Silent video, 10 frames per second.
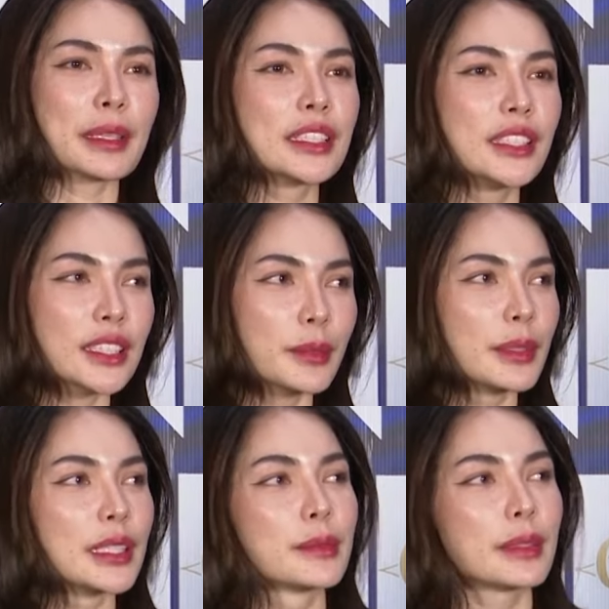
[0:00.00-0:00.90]
มันคือเรื่อง
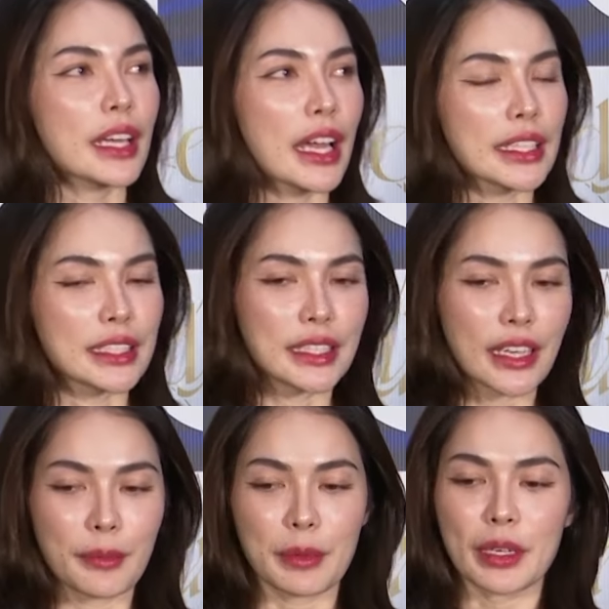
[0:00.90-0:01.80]
เดิมๆนั่นแหละค่ะที่
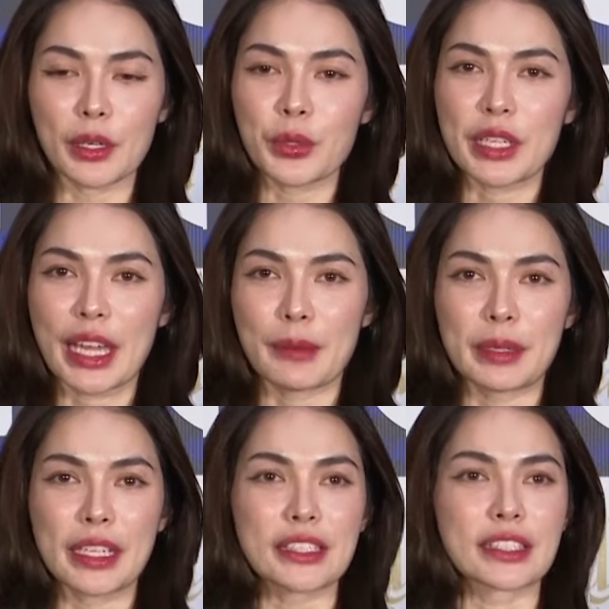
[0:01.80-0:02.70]
ไม่ได้คุยกัน
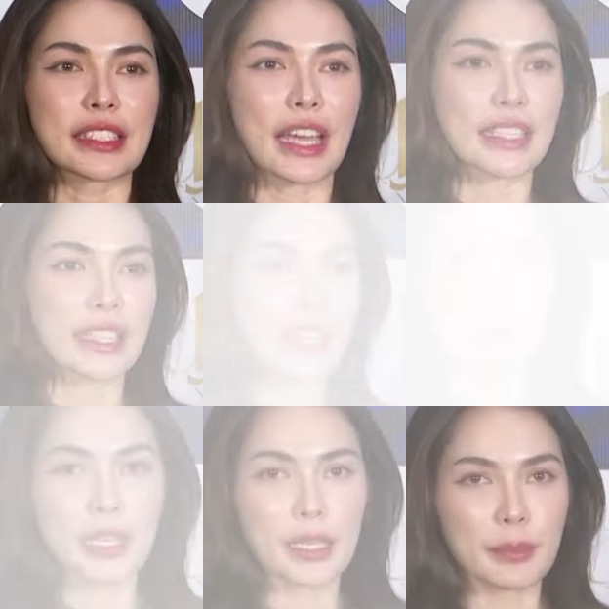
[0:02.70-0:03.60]
ไม่ได้สื่อสารกัน
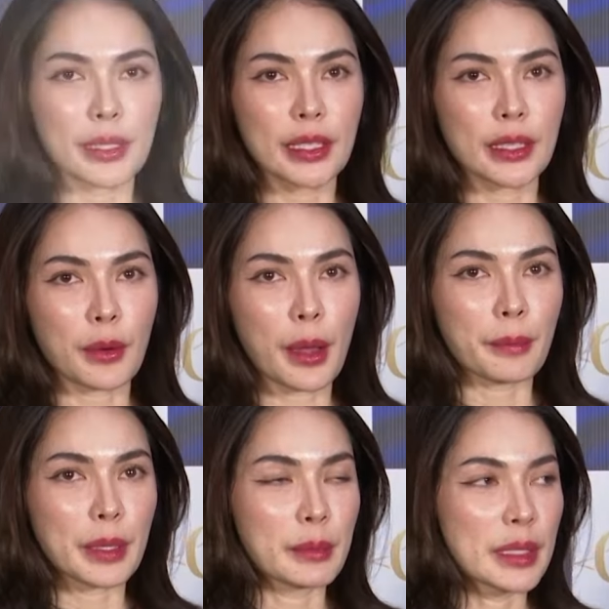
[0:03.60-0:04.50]
ไม่ได้มีความ
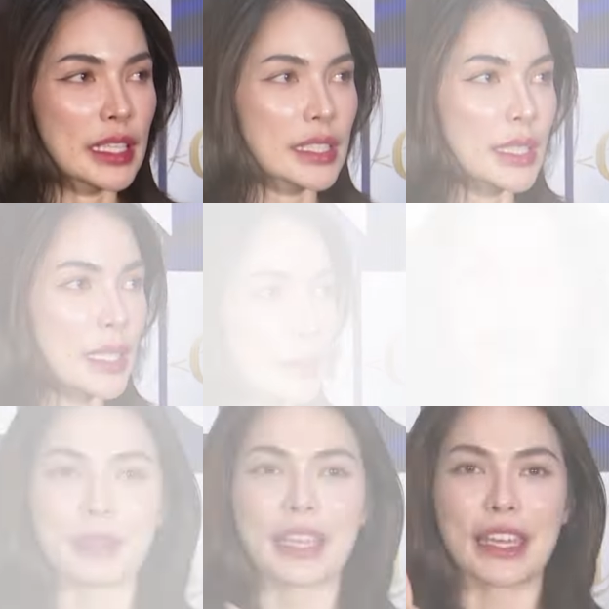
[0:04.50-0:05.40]
เป็นมืออาชีพ
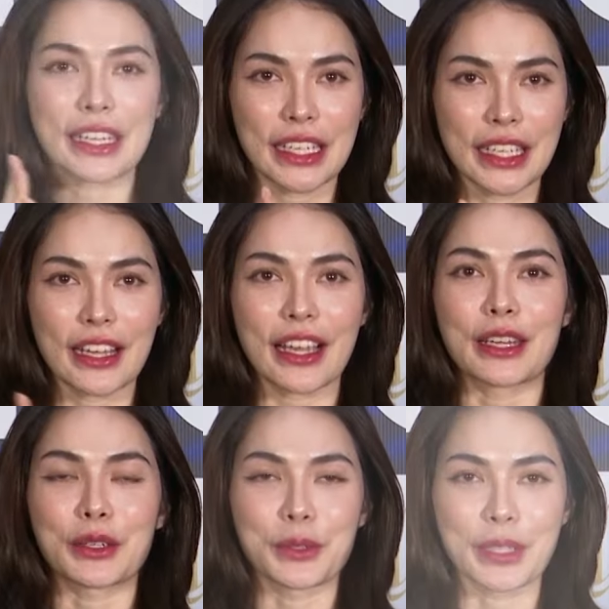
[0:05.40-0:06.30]
ได้มีการเคลียร์กา
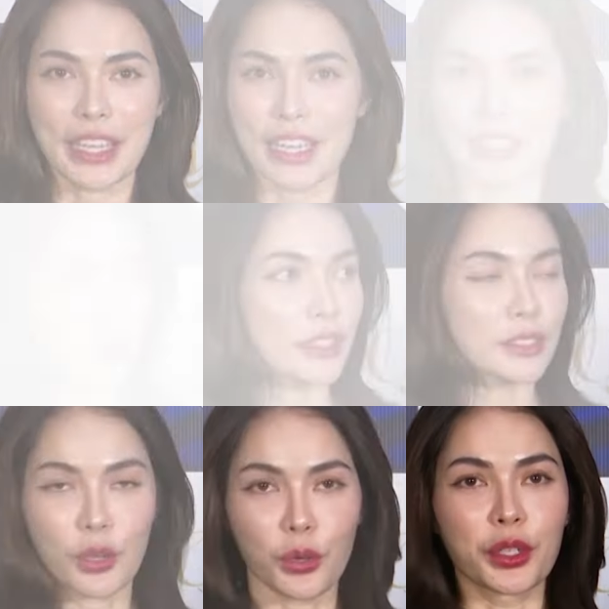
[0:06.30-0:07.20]
รคุยกัน ทั้ง
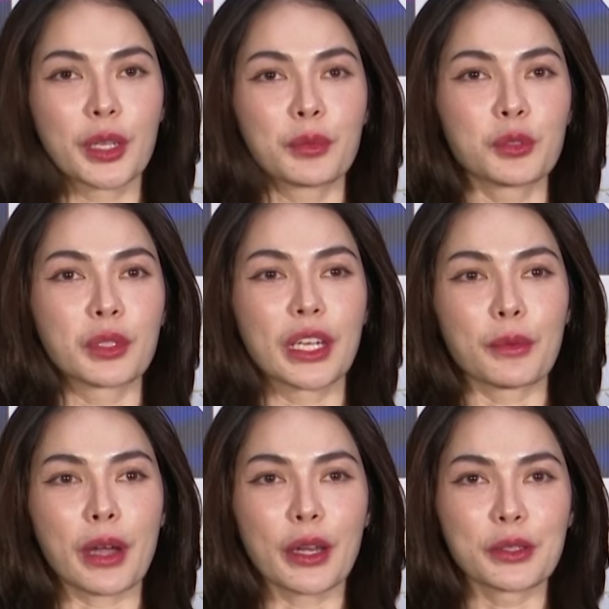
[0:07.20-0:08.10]
สองคนได้พูดหมดเลย
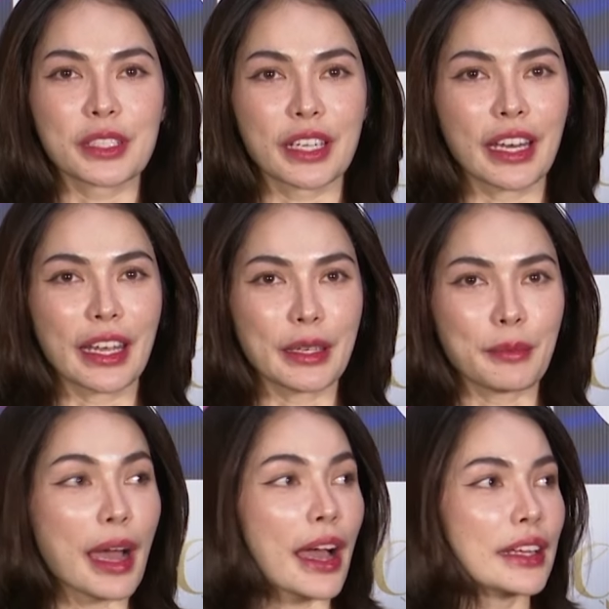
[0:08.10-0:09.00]
ว่ารู้สึกอะไร
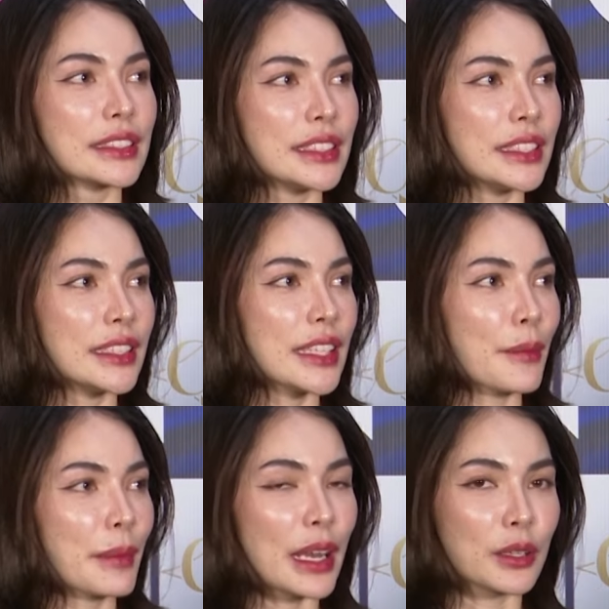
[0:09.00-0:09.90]
บ้างที่
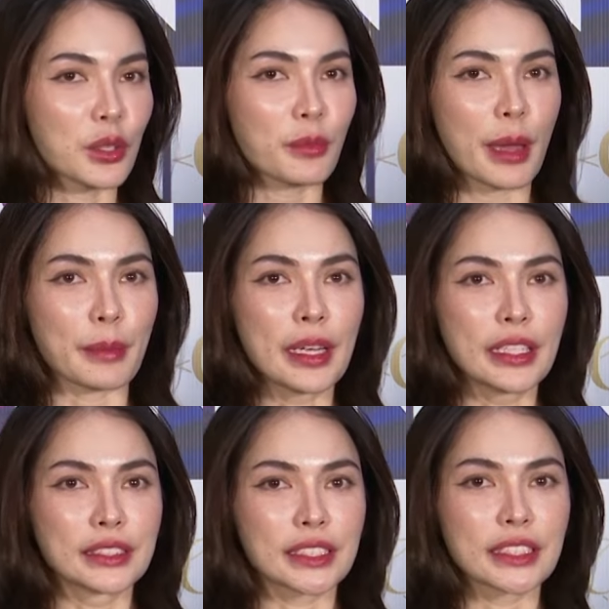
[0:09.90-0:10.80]
ทำให้เราต้องแบบ
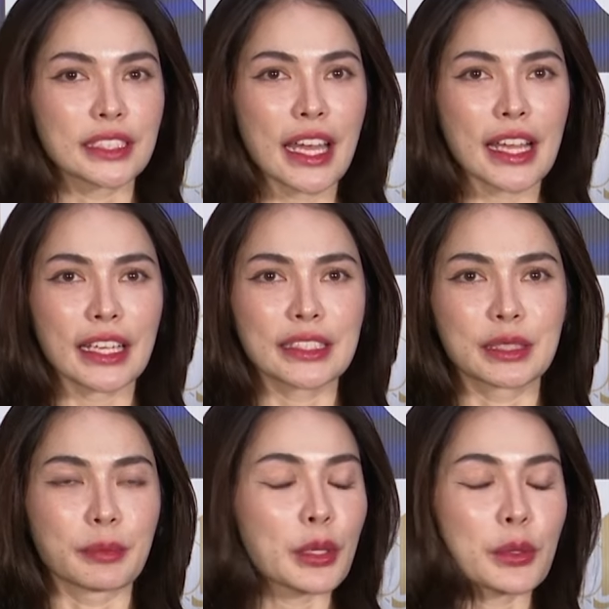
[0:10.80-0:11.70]
เจอหน้ากัน
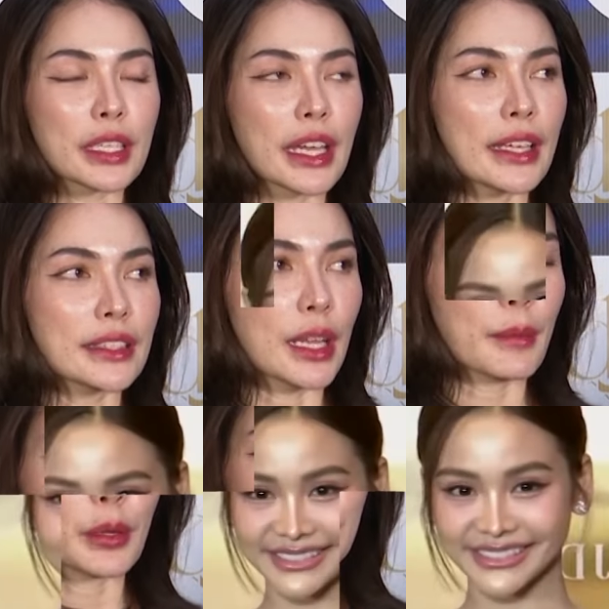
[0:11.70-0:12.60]
ถึงไม่คุยกัน
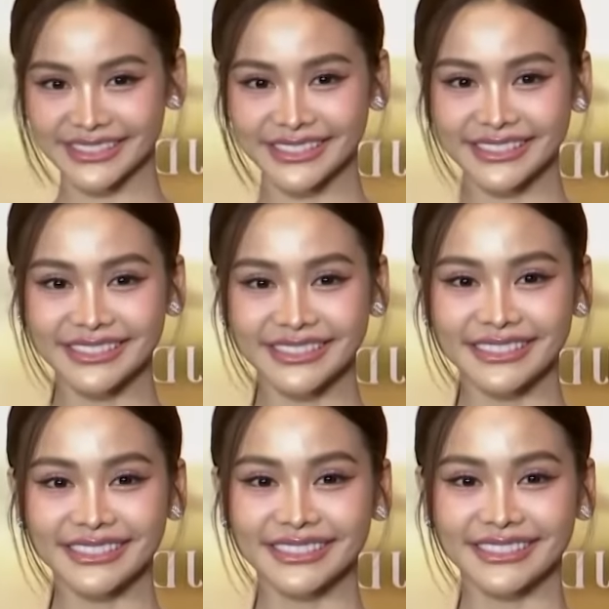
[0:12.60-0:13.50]
ก่อนหน้านี้อิง
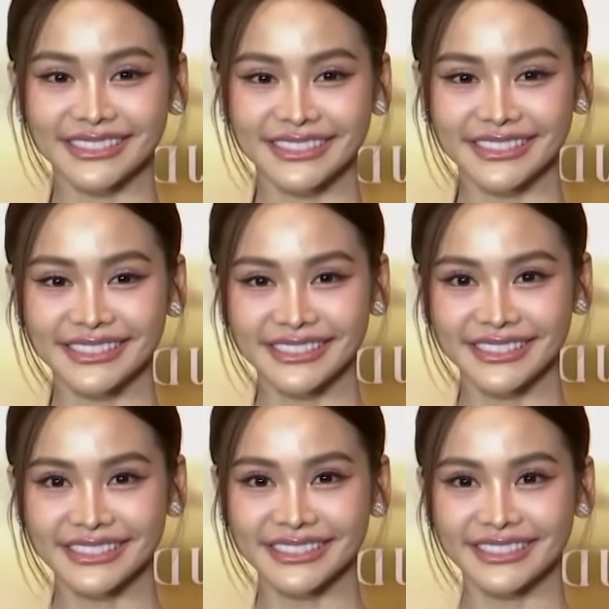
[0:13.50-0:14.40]
ฟ้าเคยออก
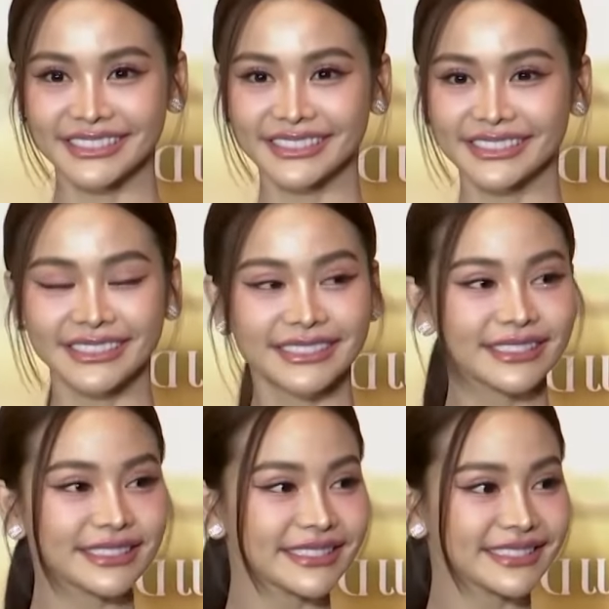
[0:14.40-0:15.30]
มายอมรับแล้วว่า